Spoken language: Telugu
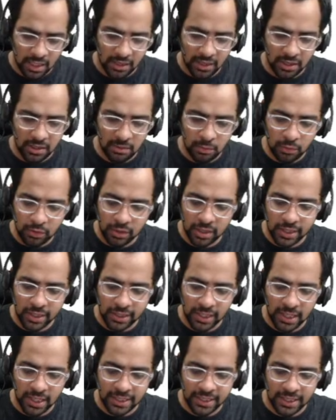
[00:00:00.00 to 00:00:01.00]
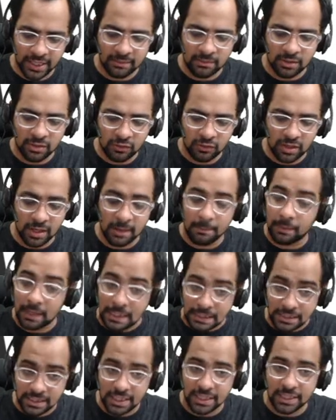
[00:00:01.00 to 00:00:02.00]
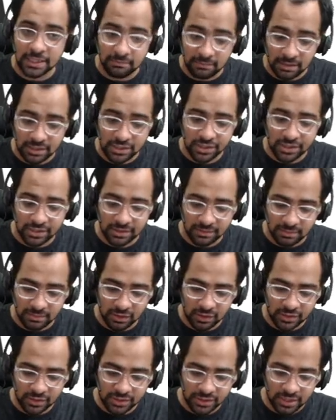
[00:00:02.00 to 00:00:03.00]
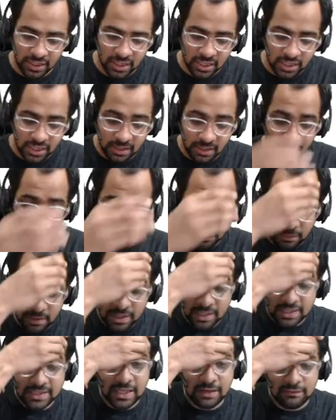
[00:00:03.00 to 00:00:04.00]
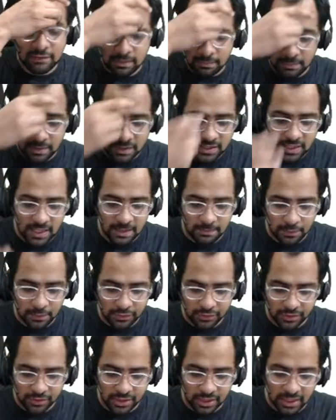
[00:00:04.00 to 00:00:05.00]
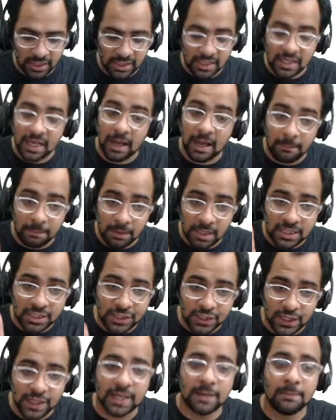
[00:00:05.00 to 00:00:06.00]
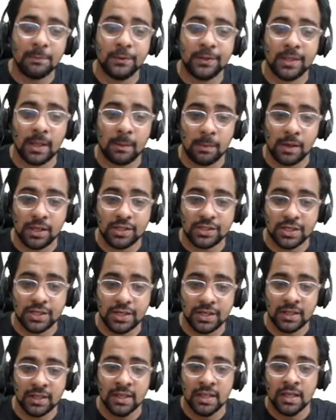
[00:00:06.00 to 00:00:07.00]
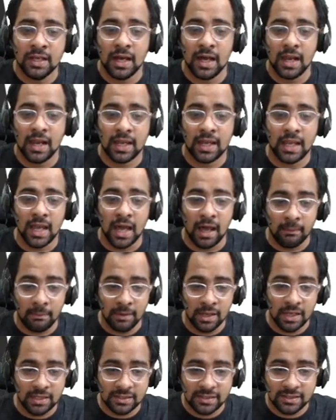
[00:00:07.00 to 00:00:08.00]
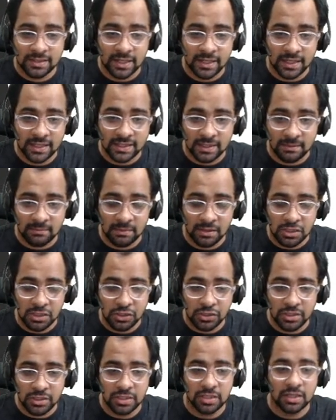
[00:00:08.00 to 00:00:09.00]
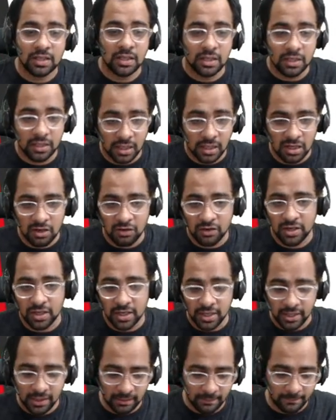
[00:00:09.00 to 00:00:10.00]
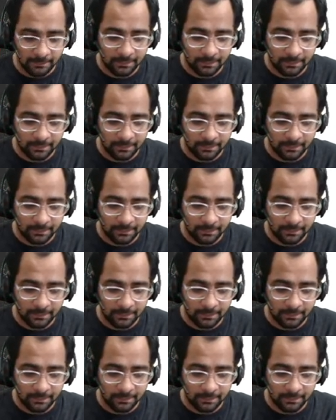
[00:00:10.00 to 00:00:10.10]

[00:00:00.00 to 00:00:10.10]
రెండు మూడు గంటలే టైం అనుకుని అప్లై చేయటం మంచిది బికాస్ ఎప్పుడు మనకి సర్వర్ బిజీ అయిపోతుందో తెలియదు ఇంకా అప్లై చేయకపోతే అప్లై చేయండి అలాగే ఆర్బీఐ అసిస్టెంట్కి సంబంధించి ఎల్లుండి అంటే